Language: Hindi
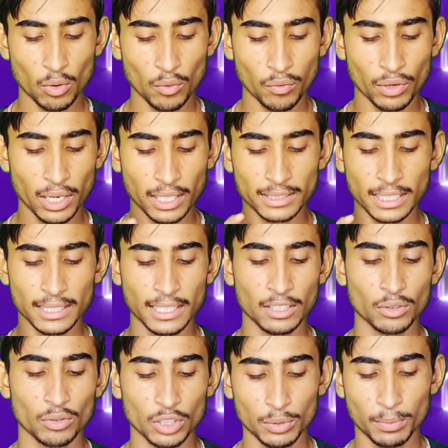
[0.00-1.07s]
ऑफ़ करना चाहते
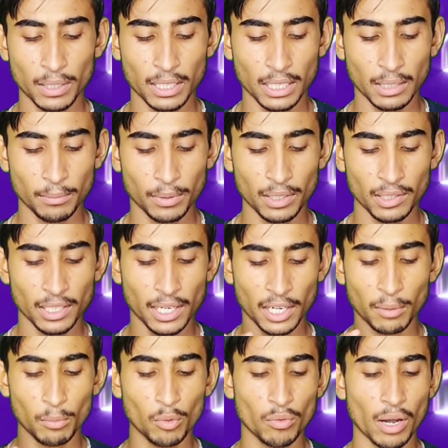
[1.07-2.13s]
हैं तो इस पर क्लिक कीजिए
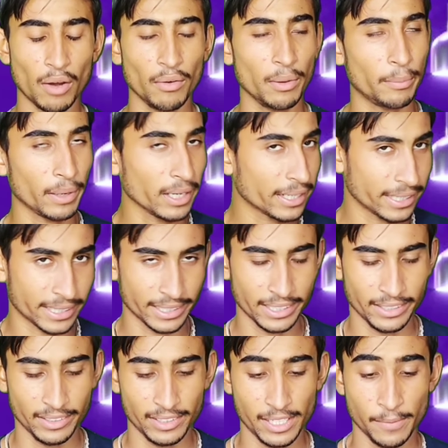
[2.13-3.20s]
रिमूव अवे पर कर
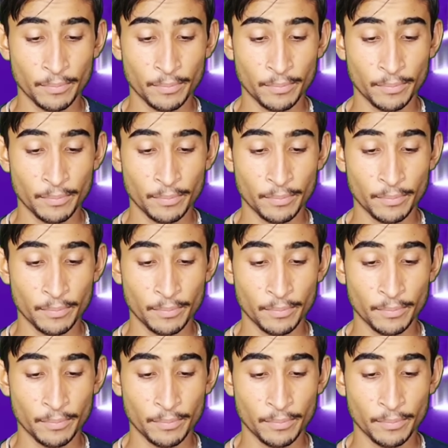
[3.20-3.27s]
दीजिए